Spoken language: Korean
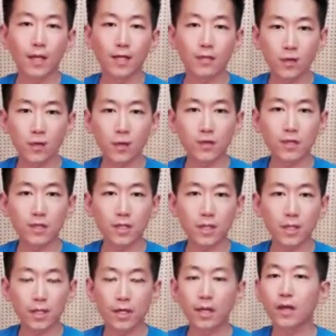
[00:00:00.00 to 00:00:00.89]
저
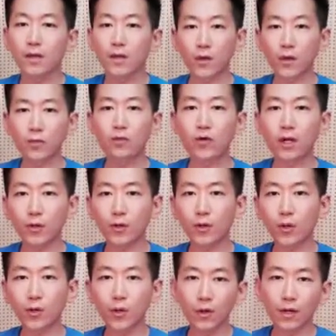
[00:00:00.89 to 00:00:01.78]
역시
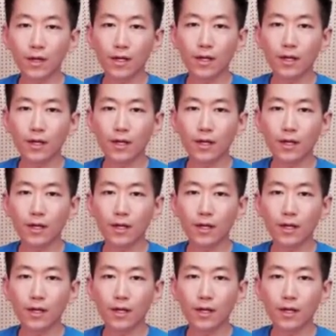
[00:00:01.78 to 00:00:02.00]
여러분들하고